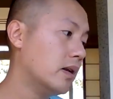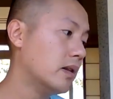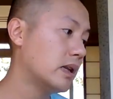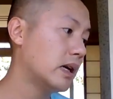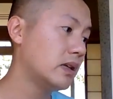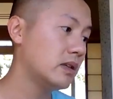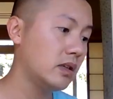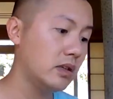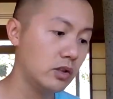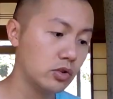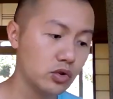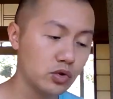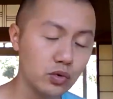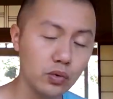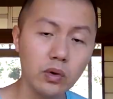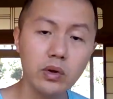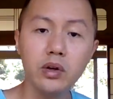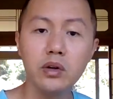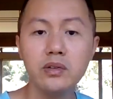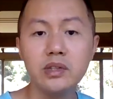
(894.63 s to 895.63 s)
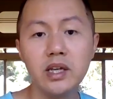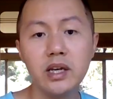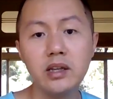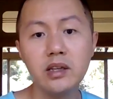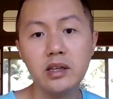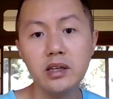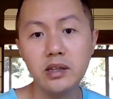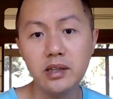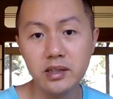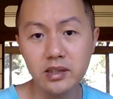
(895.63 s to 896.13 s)
但是你所有前
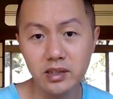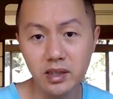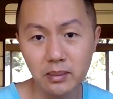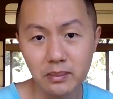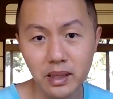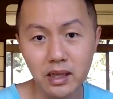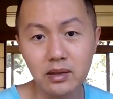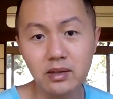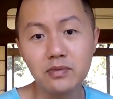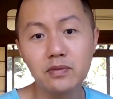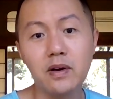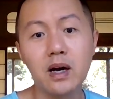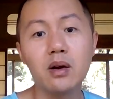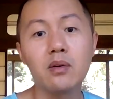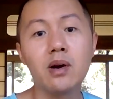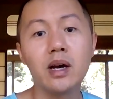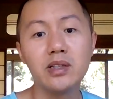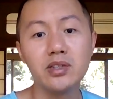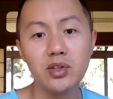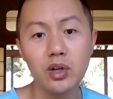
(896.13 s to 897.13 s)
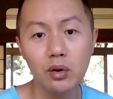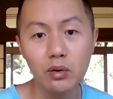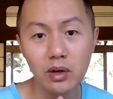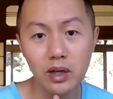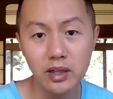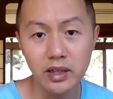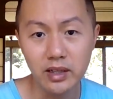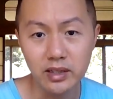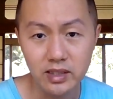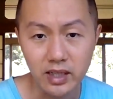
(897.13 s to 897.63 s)
提，你先把罚款交
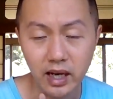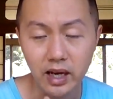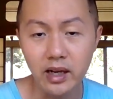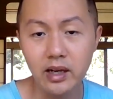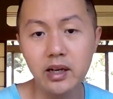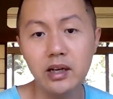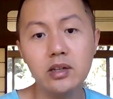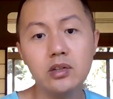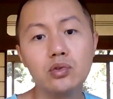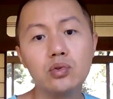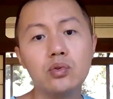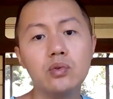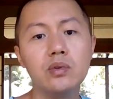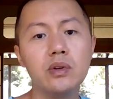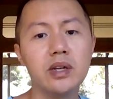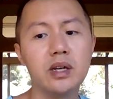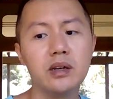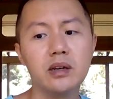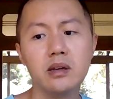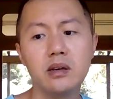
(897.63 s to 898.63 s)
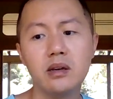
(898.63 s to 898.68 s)
了，你才可以处理。